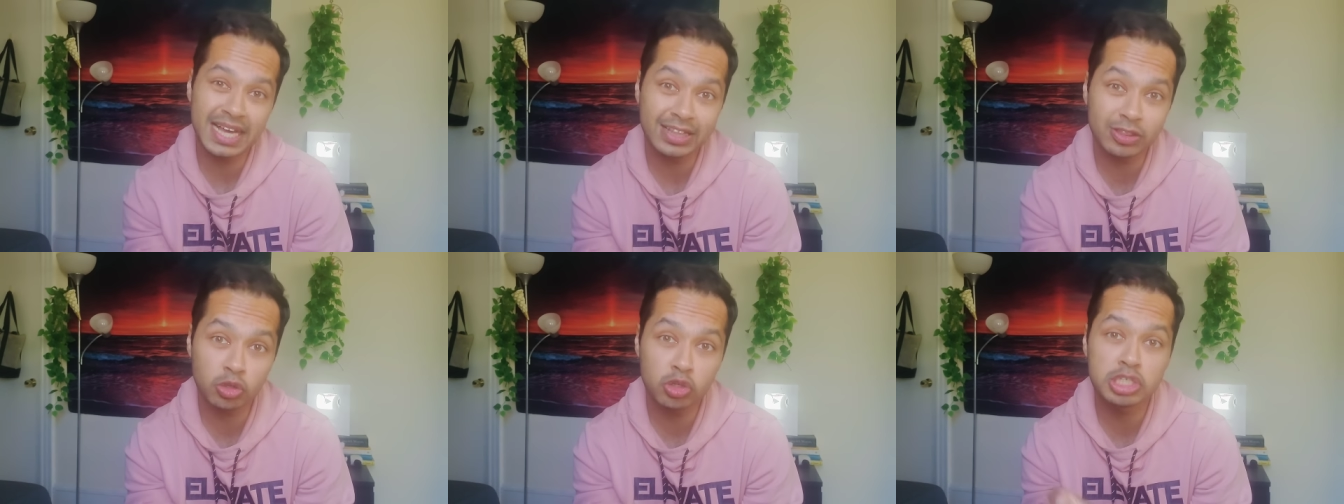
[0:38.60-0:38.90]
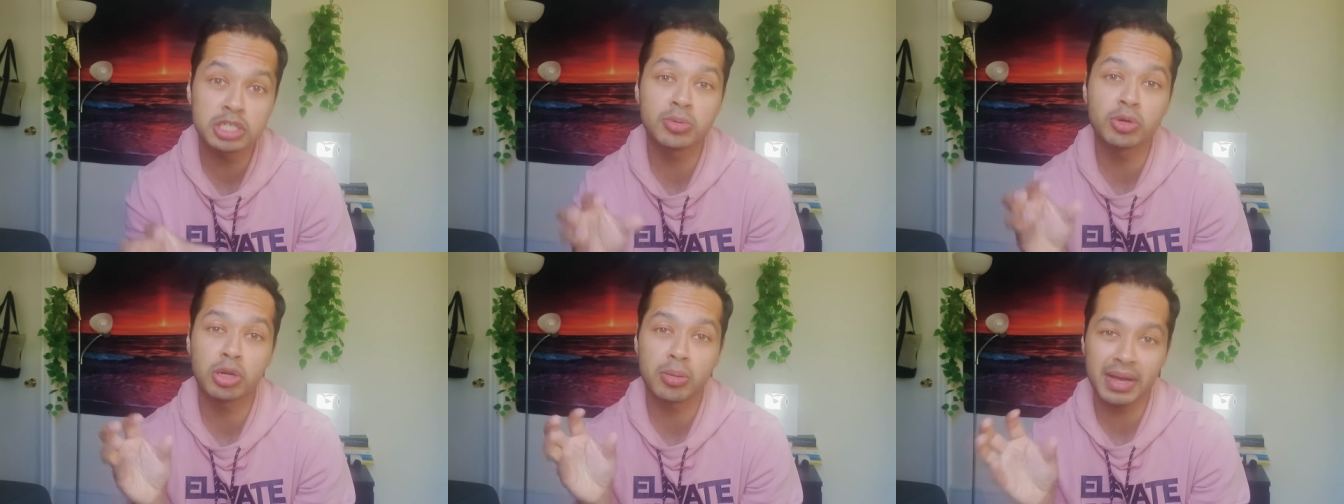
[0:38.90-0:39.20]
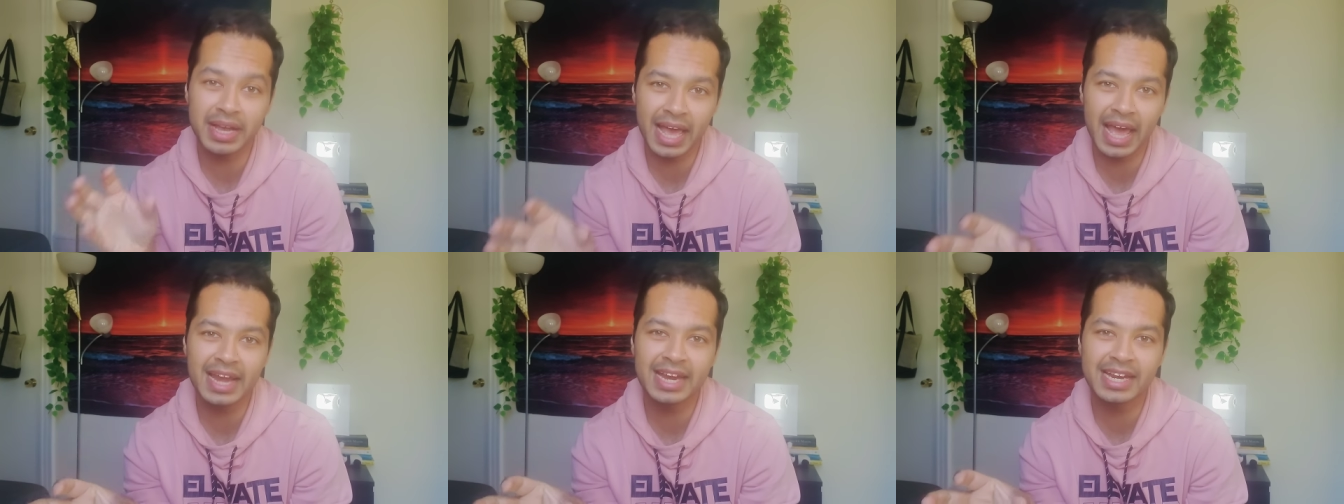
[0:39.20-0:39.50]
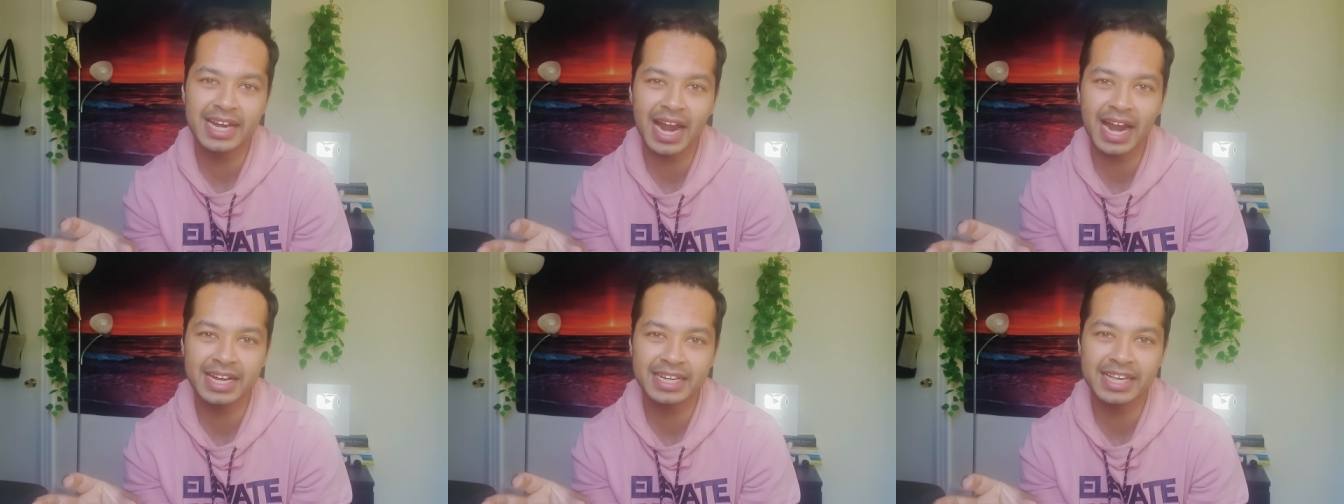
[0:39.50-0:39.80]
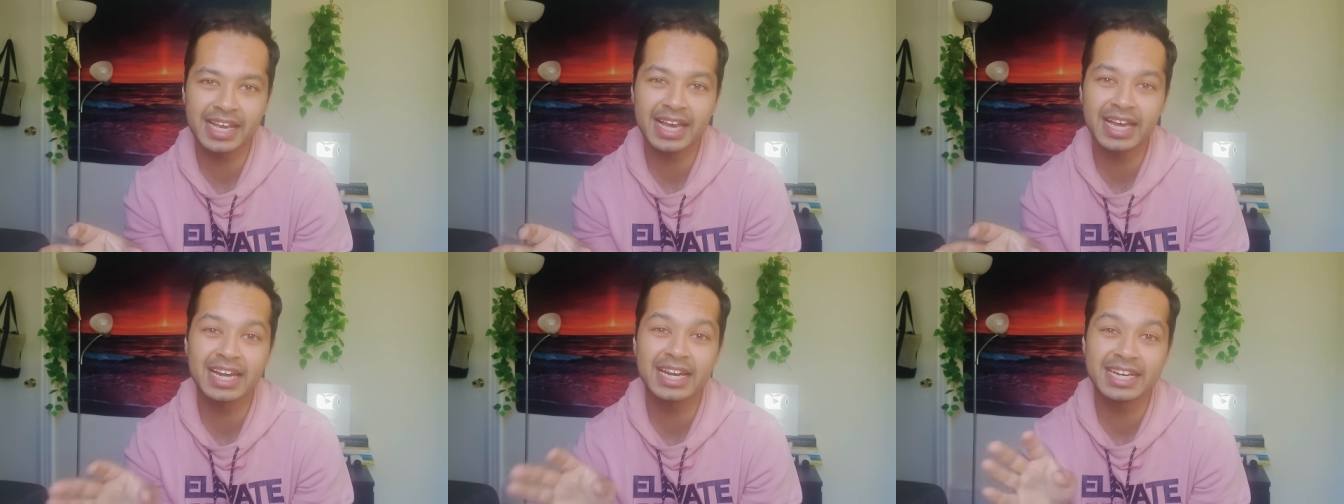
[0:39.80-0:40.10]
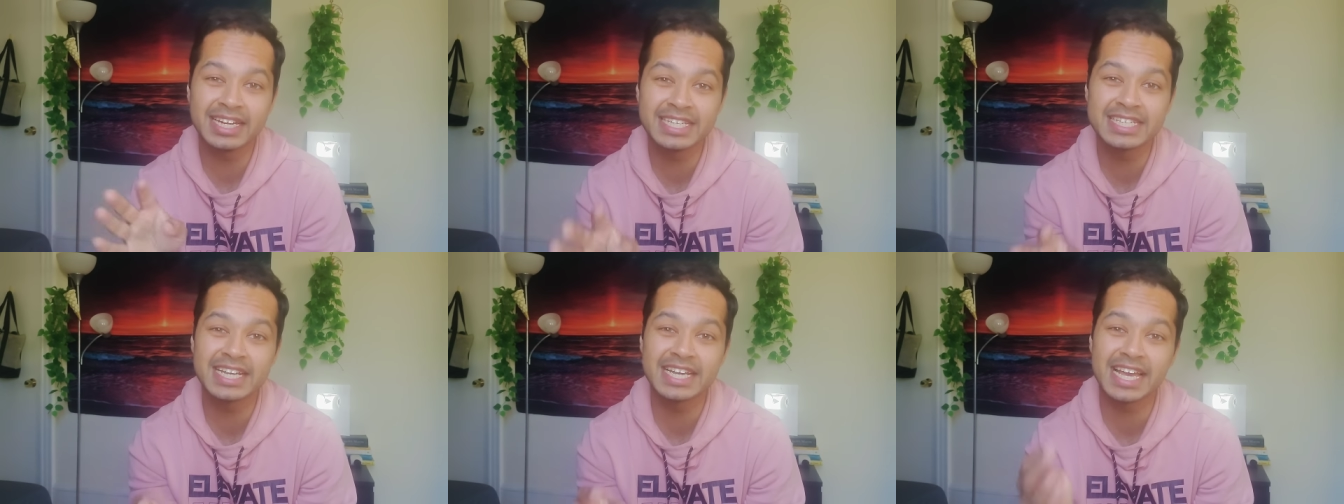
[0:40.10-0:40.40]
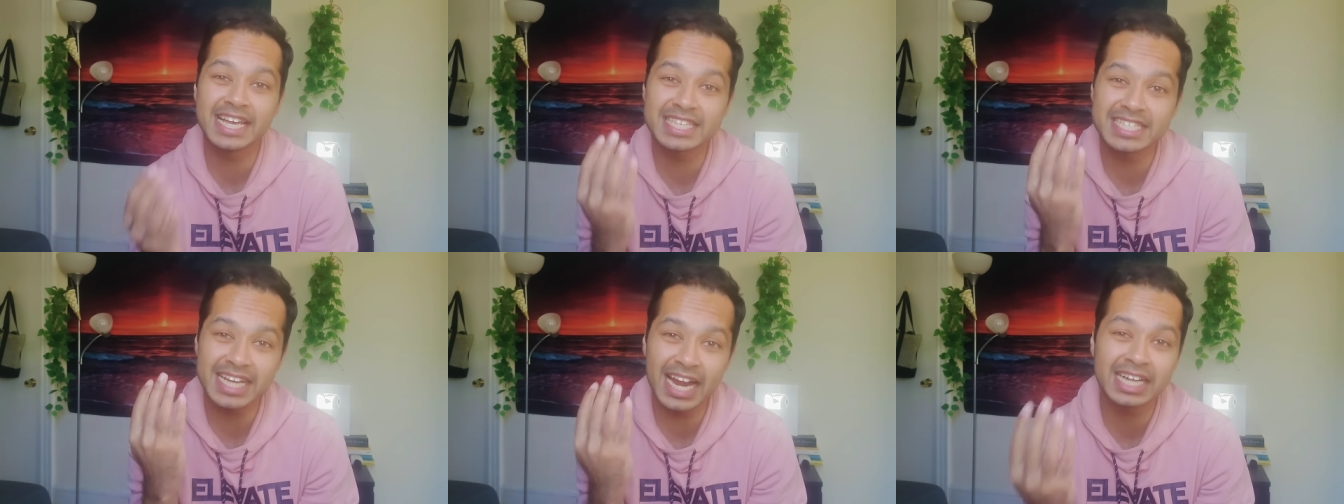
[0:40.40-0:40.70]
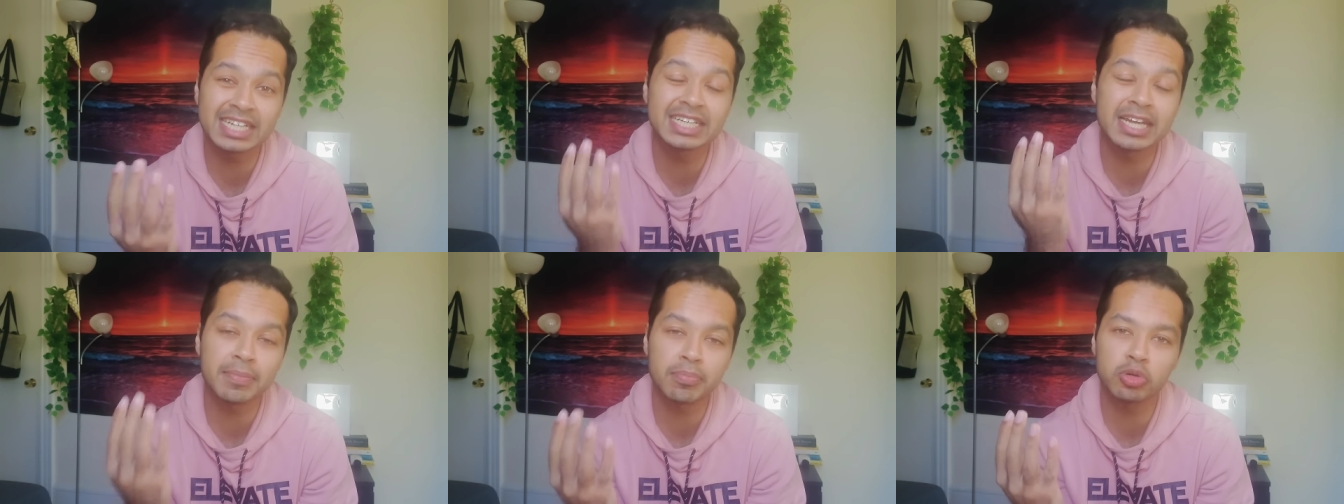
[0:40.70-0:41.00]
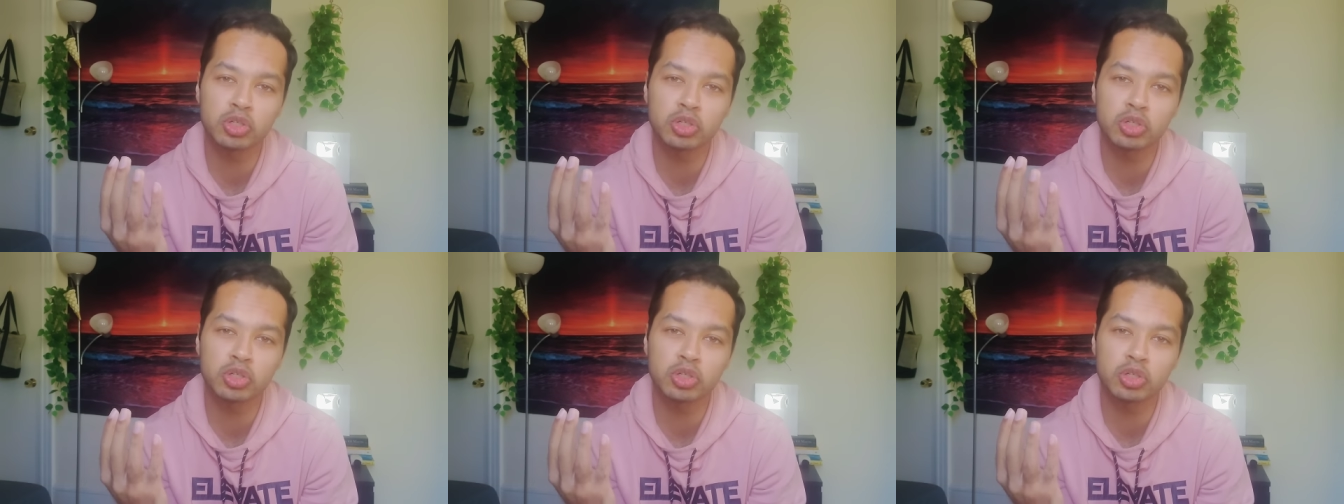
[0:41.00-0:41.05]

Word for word: ছাত্র জীবনে বা ক্যারিয়ারে আটকে গেলে নিজেকে এই চারটা